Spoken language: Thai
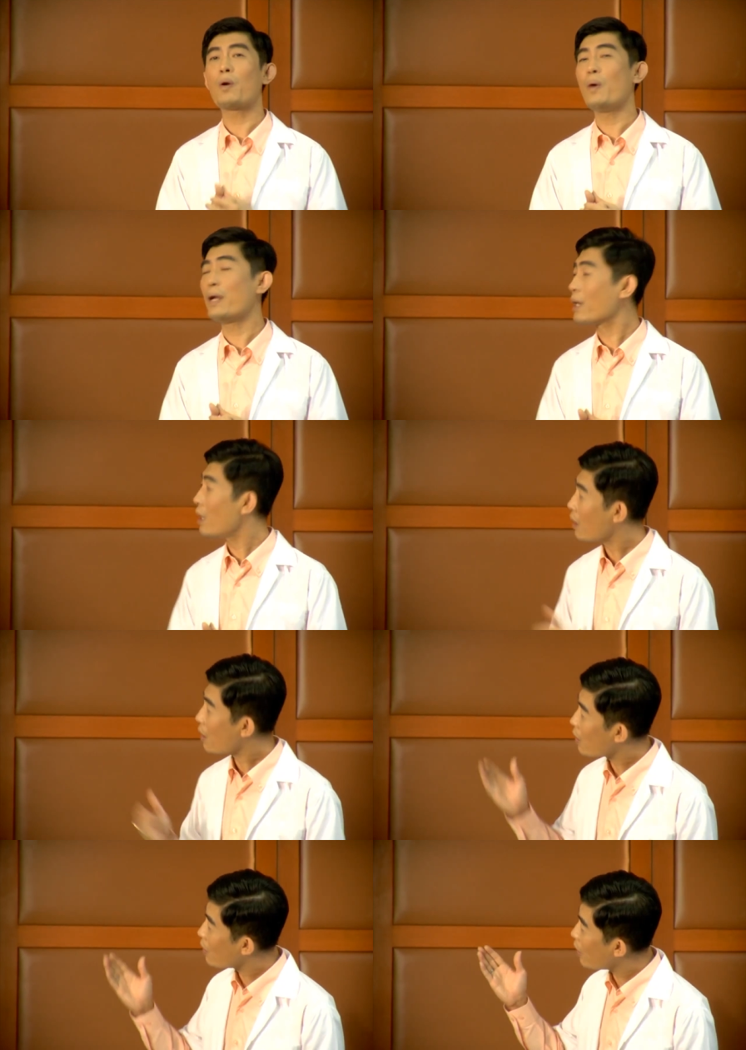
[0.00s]
รอบครัวเนี่ยก็
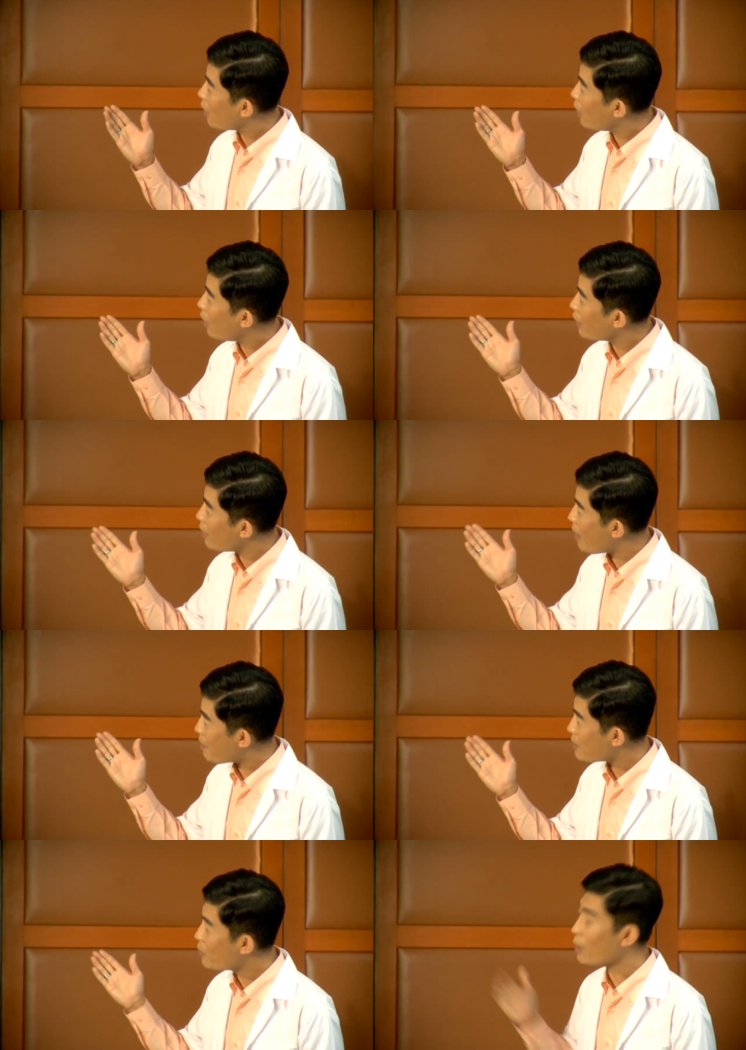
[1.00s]
ก็ในแบ
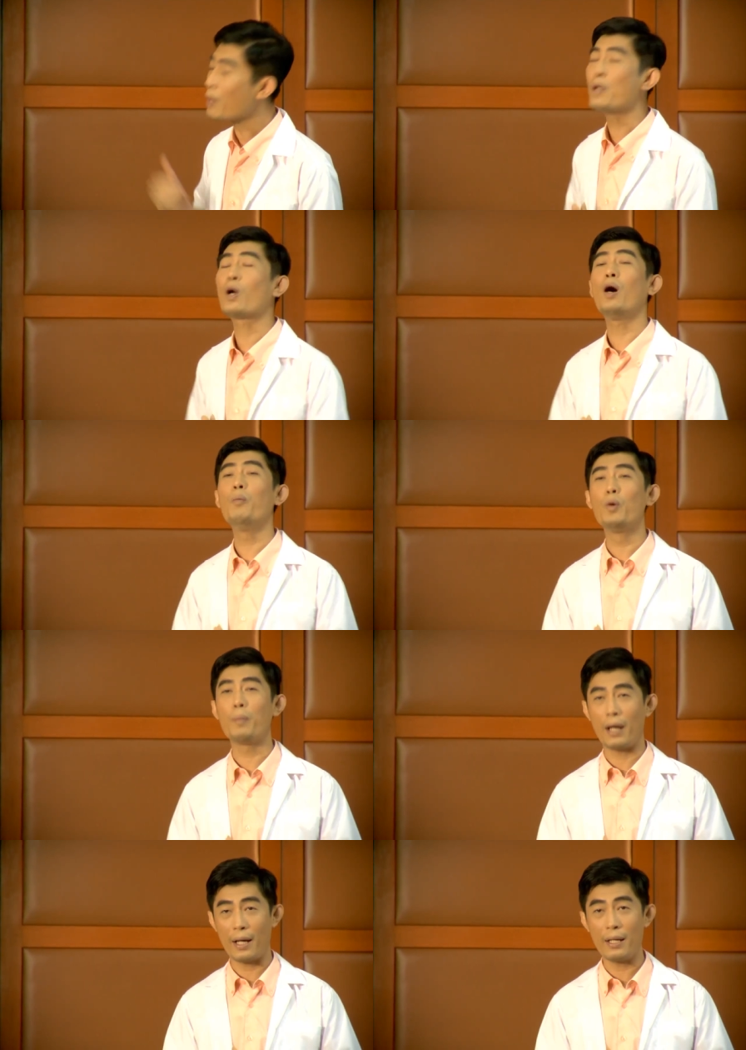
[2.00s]
บสำรวจก็มีข้อมูล
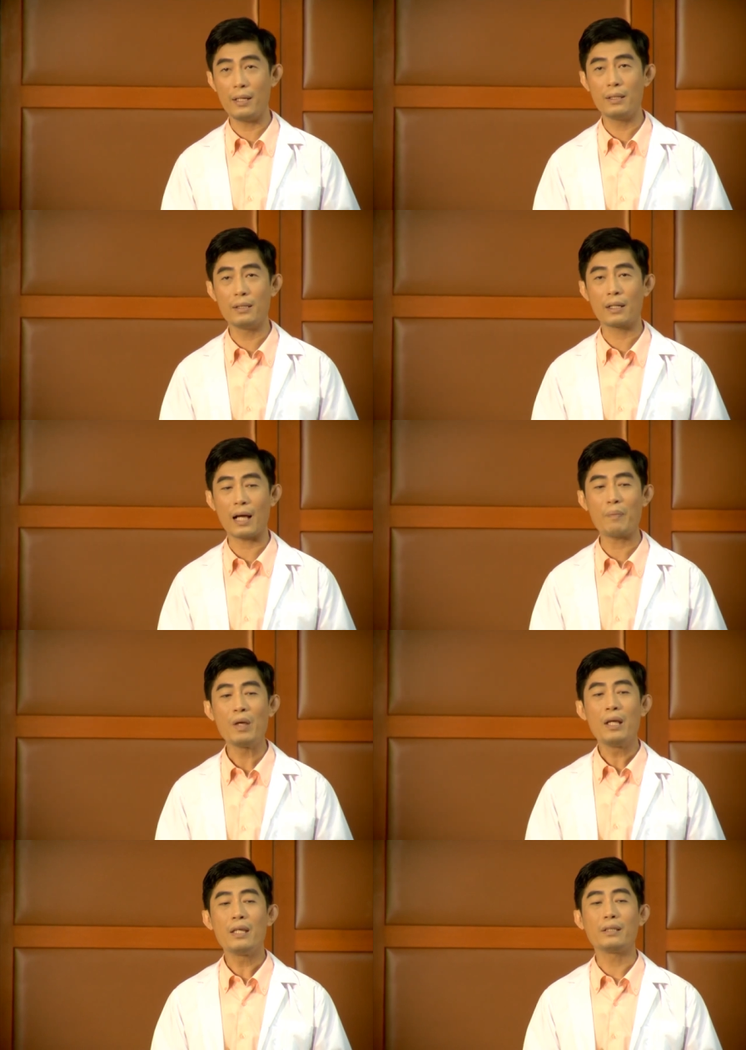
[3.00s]
มาให้นะครับ
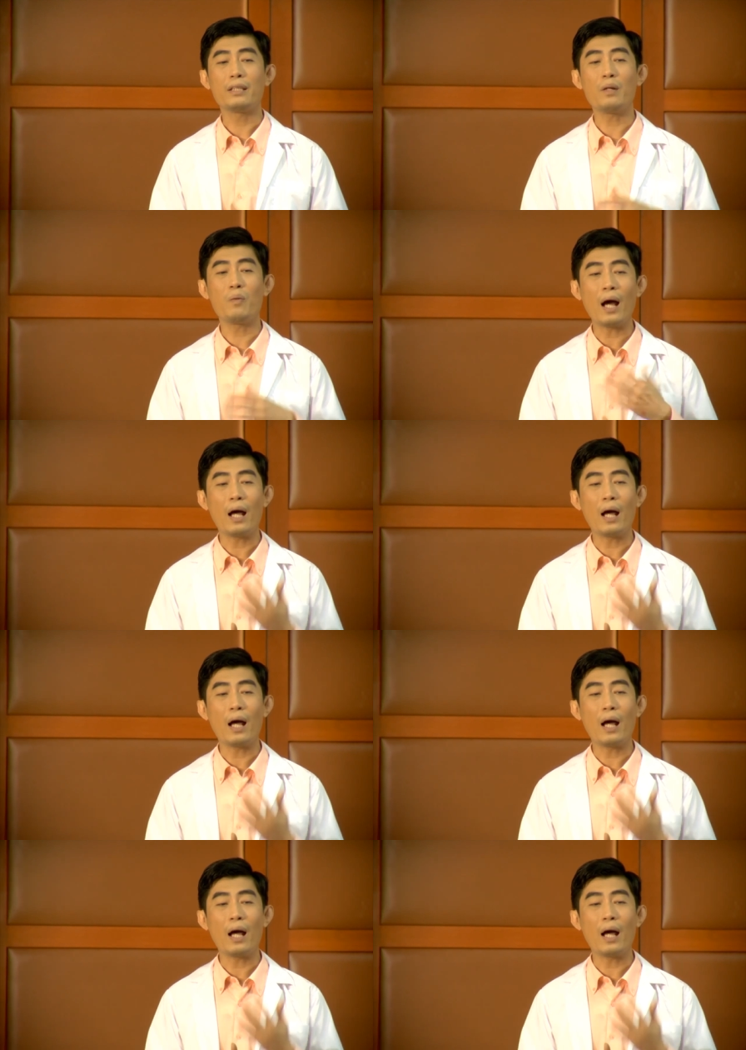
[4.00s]
อย่างเช่น